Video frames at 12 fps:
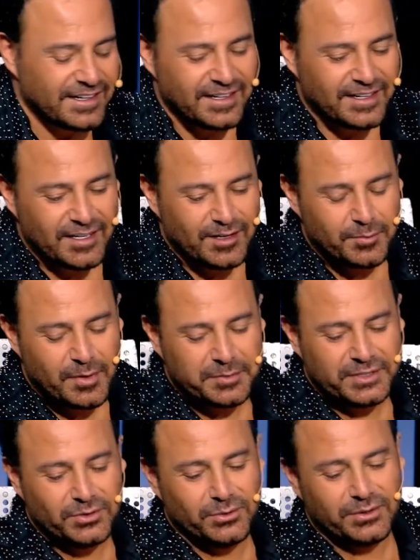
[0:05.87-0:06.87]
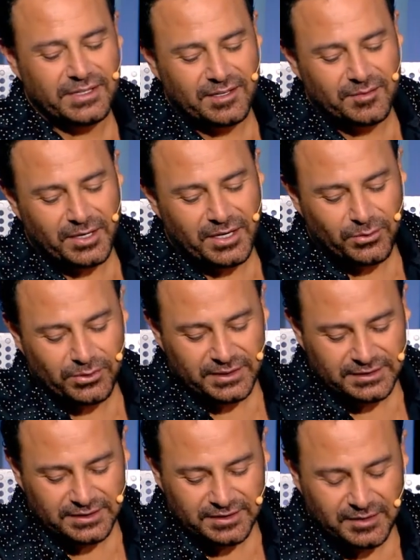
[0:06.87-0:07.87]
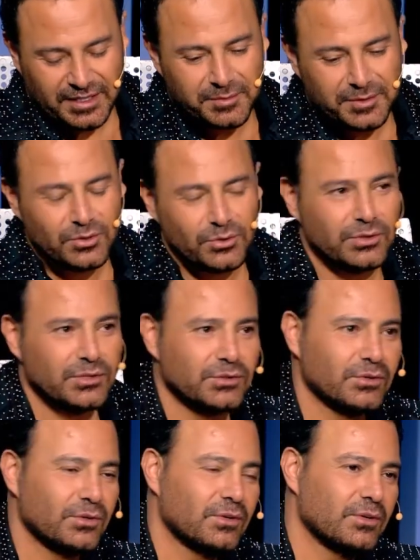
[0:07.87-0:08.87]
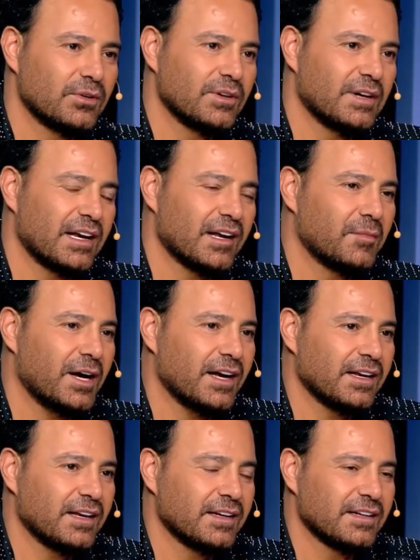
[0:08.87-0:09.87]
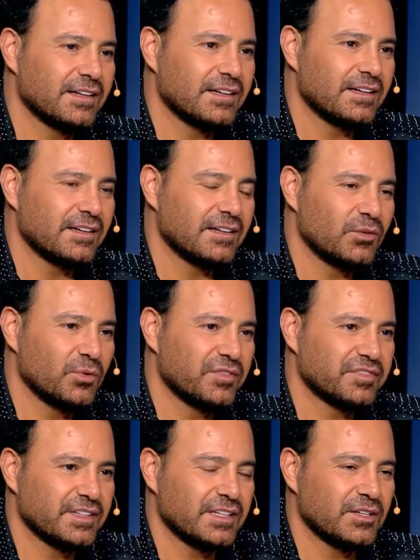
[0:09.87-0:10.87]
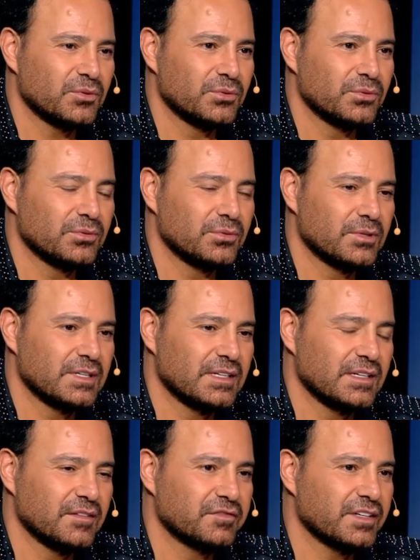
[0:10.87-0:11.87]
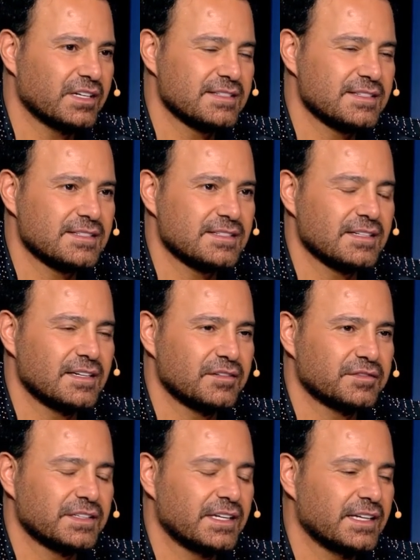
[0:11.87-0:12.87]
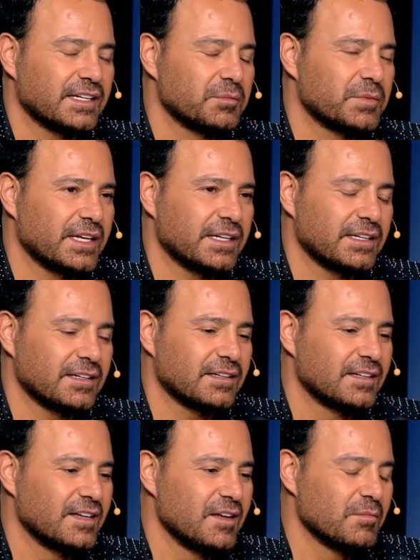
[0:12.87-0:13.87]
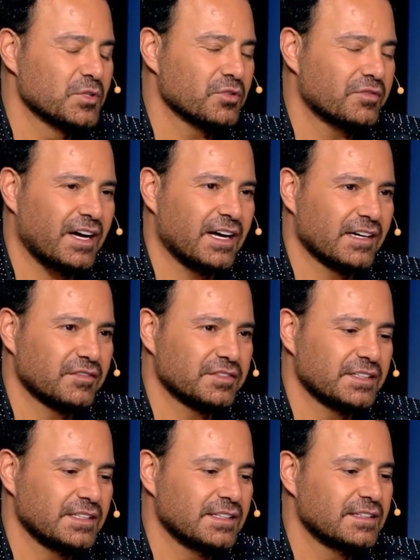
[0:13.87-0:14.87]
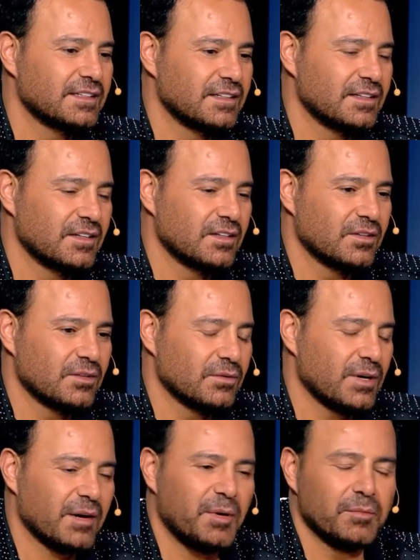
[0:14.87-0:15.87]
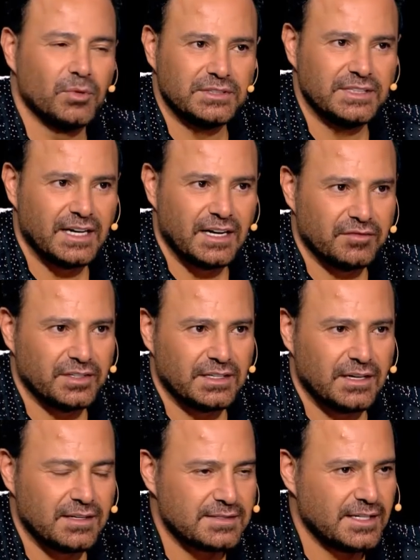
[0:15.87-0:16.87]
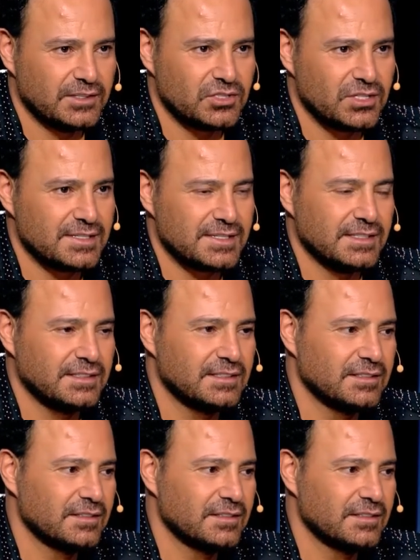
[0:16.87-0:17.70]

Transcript: انا لا ما بدي اقول لا مع ولا ضد انا بدي اقول انه انا مع الوفاء وفارس آه، فنان لبناني بنشوف حالنا فيه وانا بحبه كثير على فكره على الصعيد الشخصي